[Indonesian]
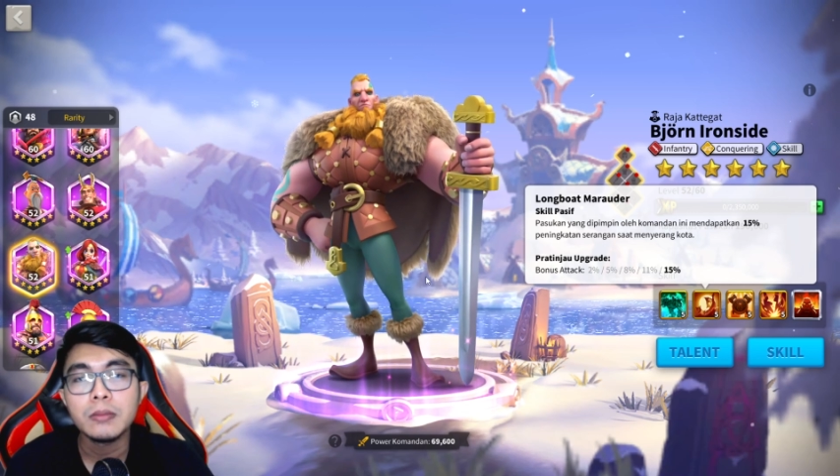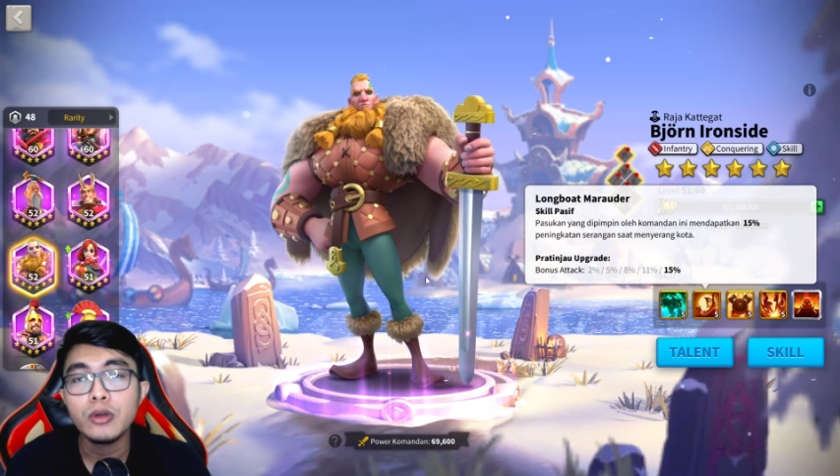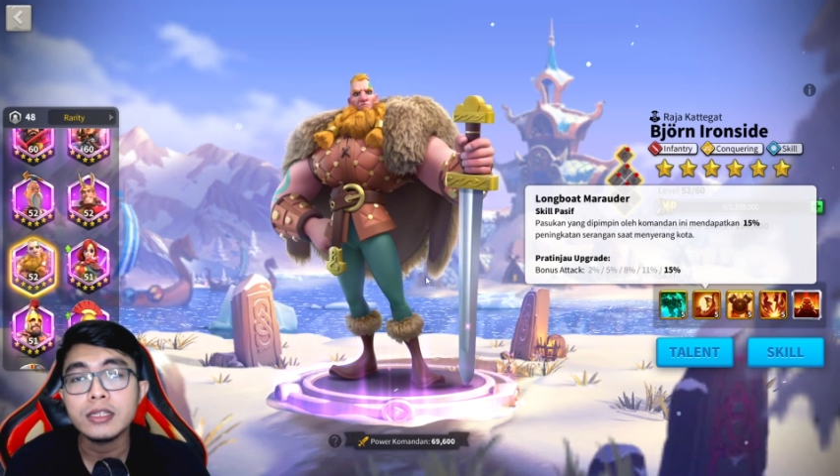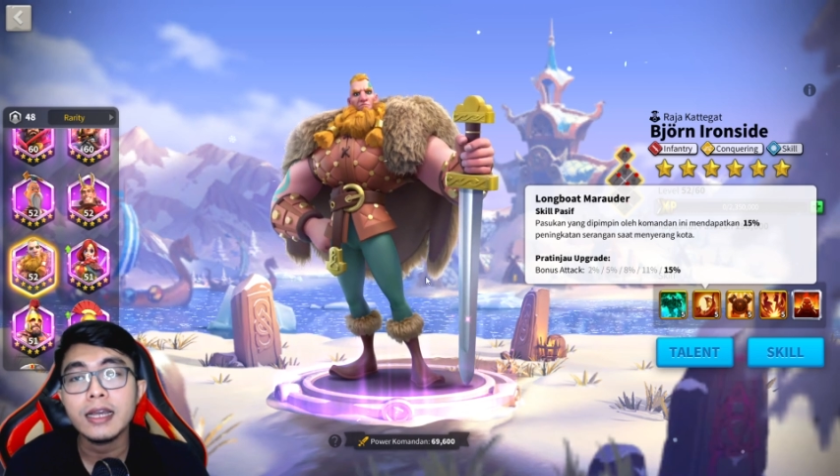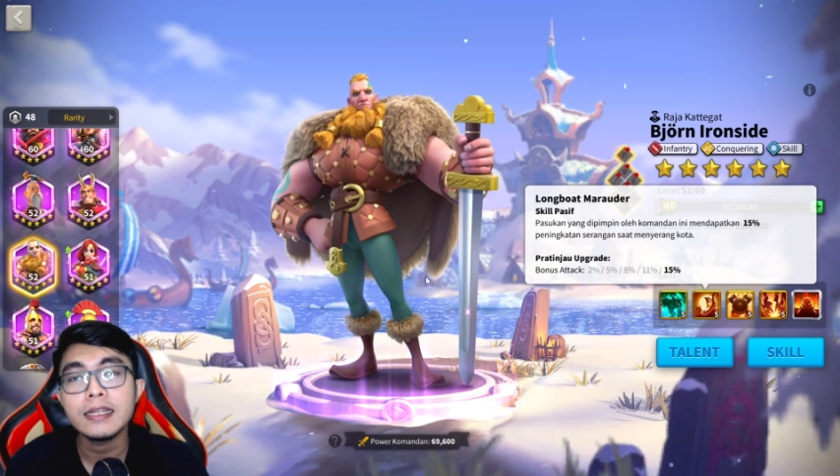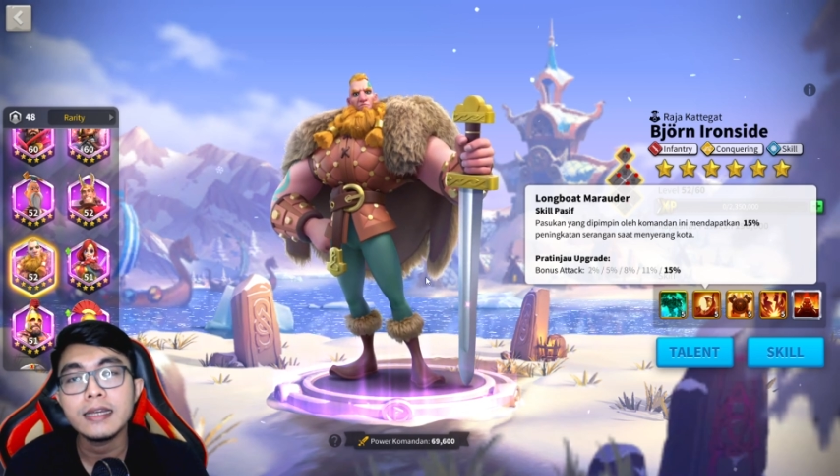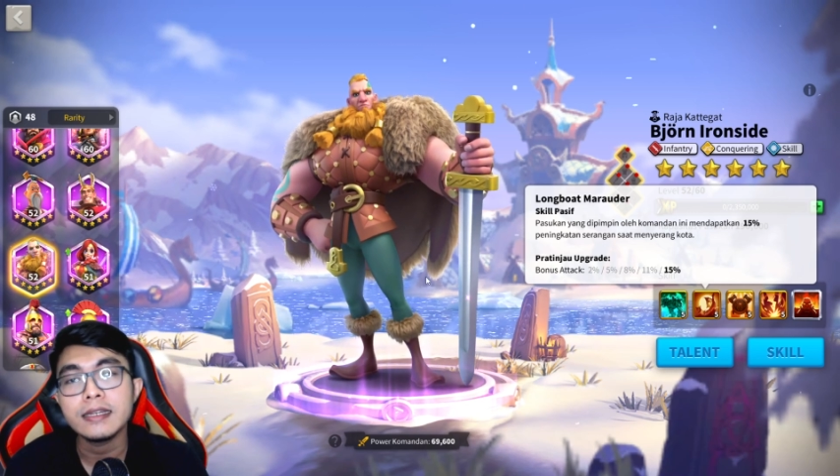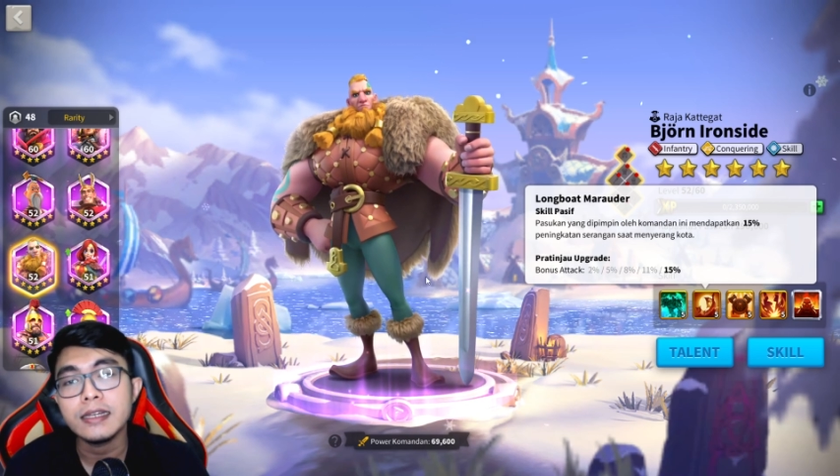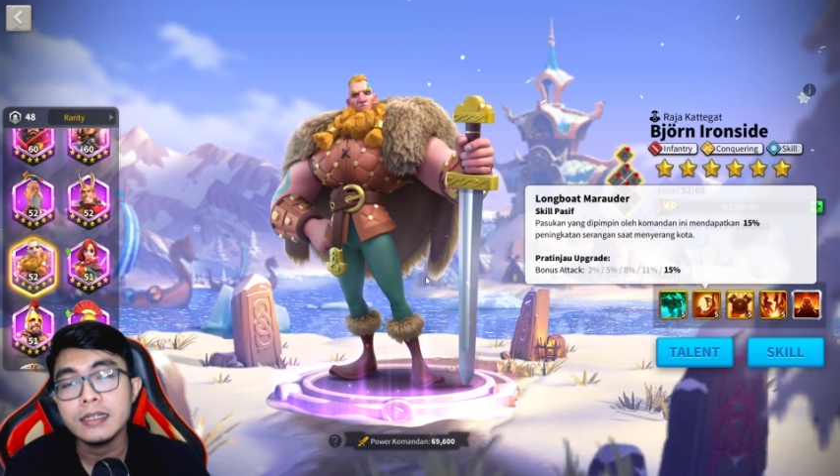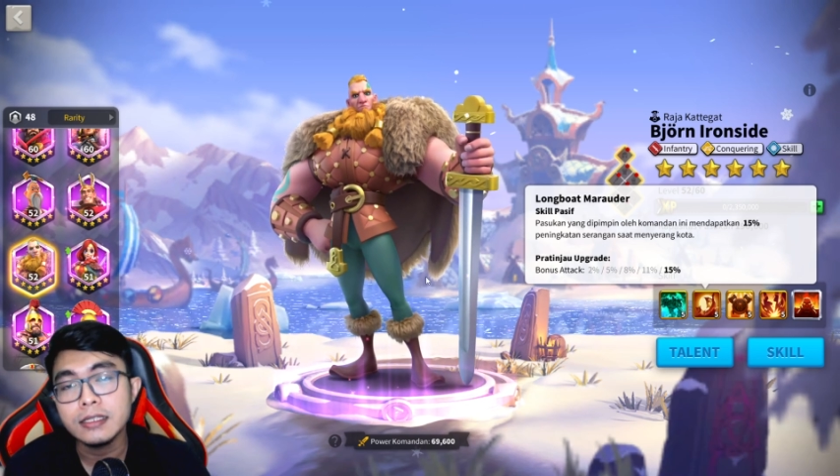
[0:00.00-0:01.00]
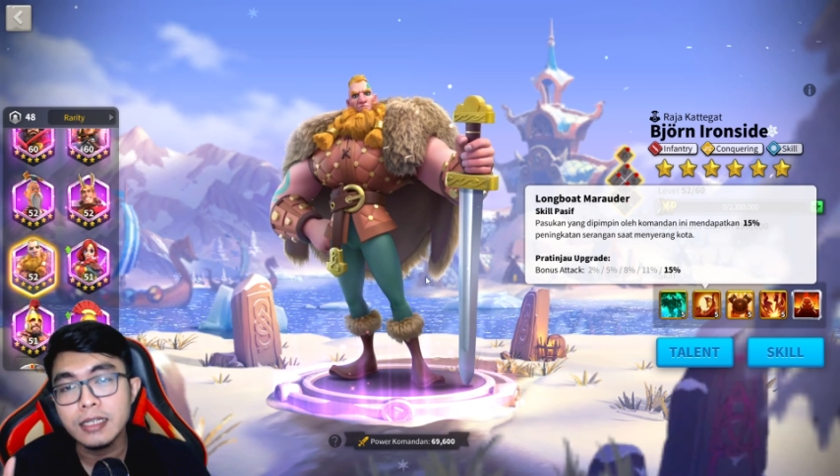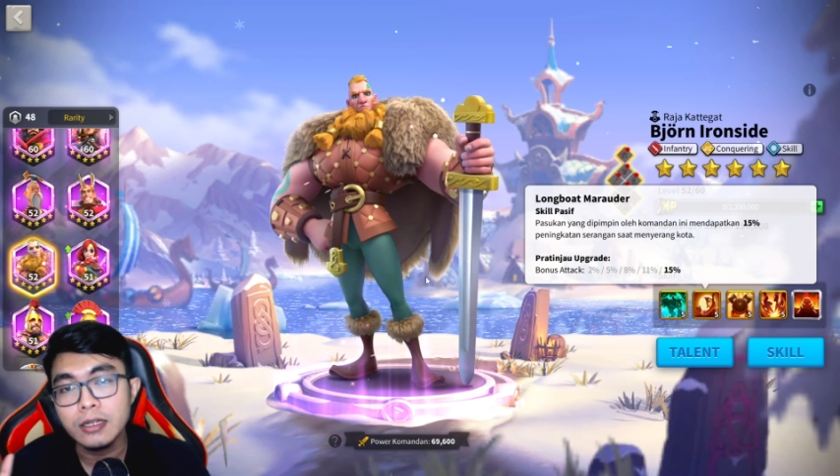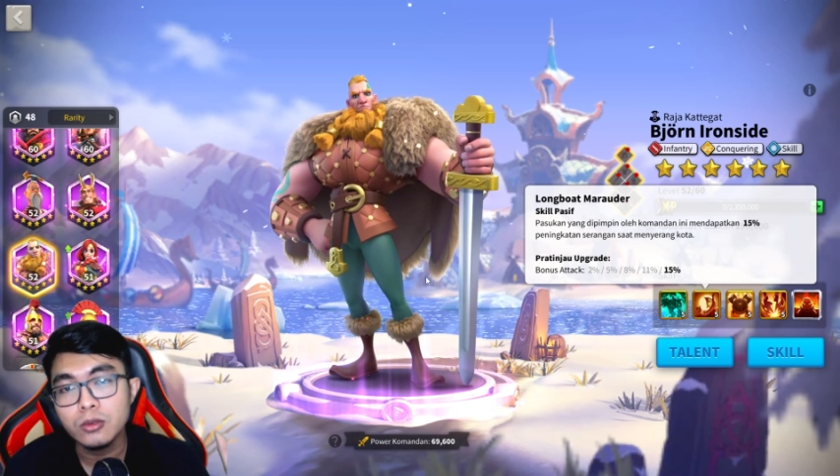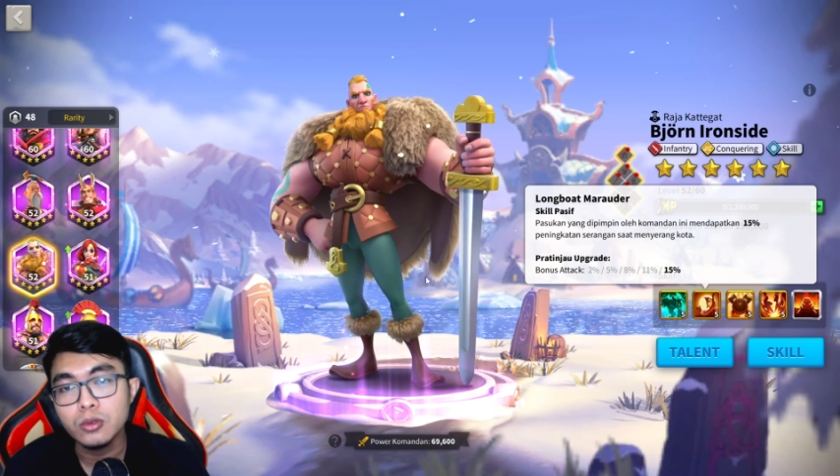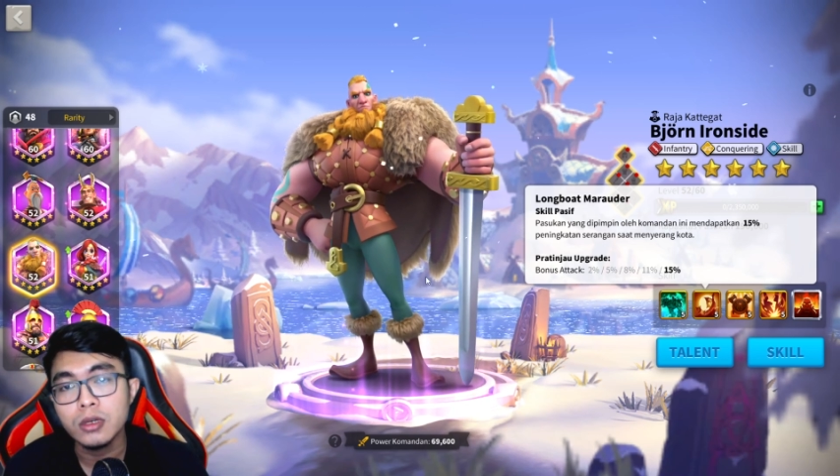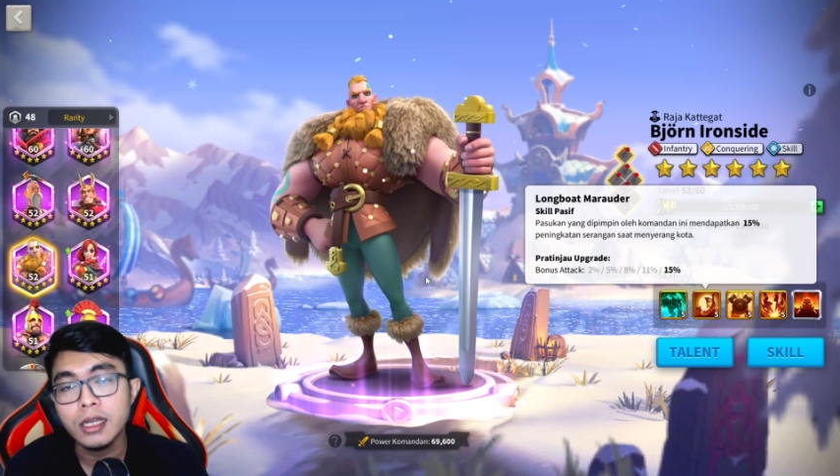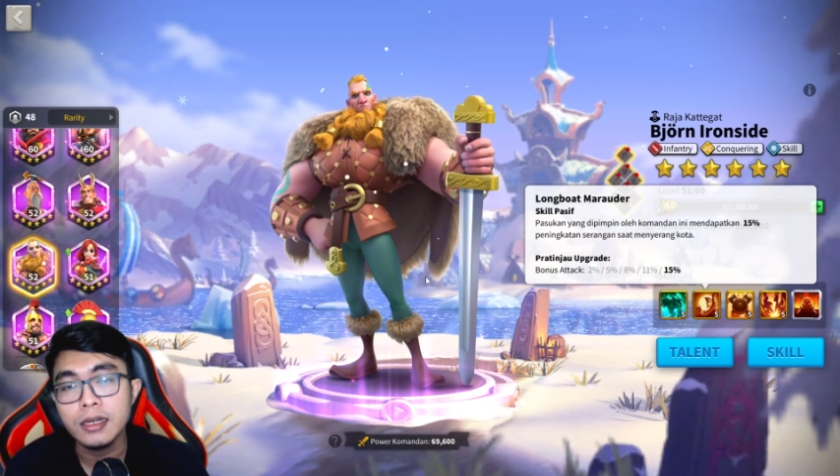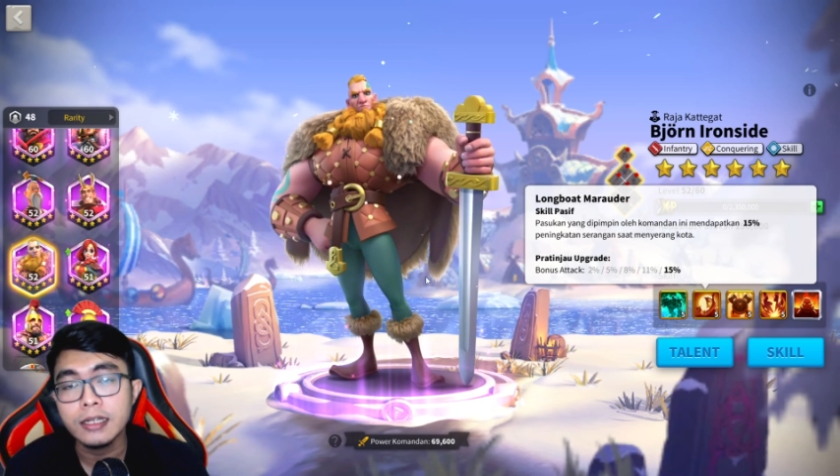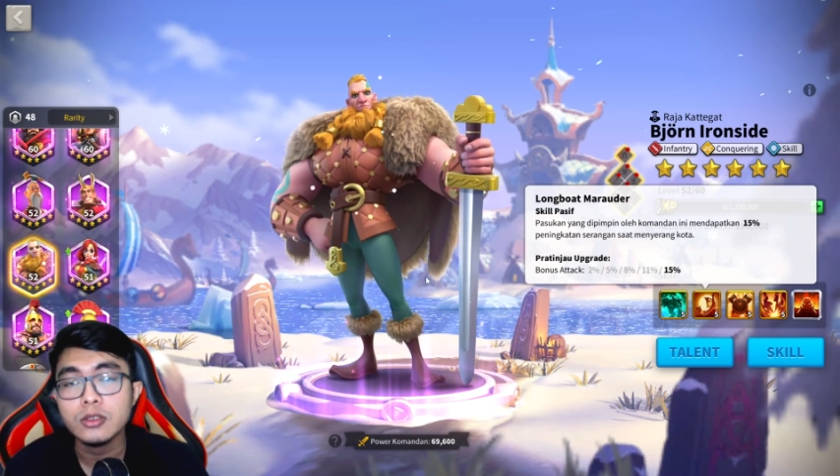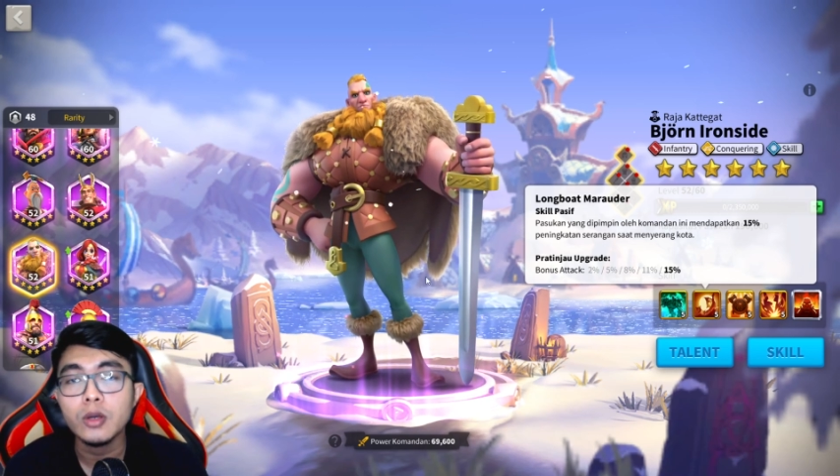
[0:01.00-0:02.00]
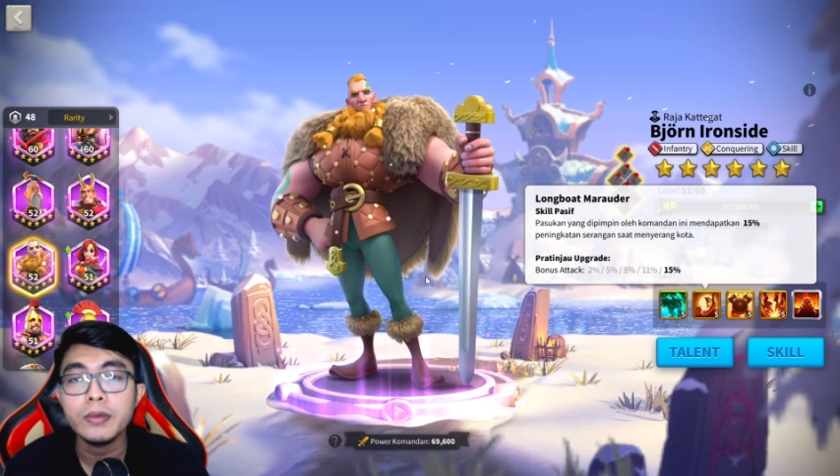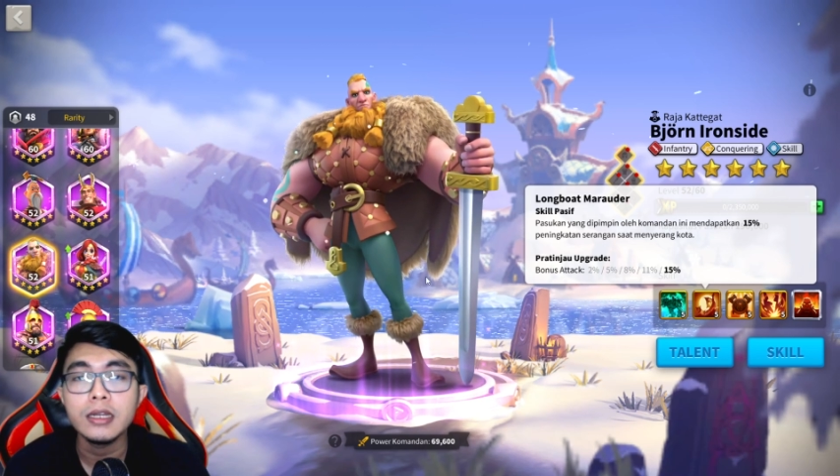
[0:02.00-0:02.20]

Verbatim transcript: Buat kalian yang ingin cari tutorial Rise of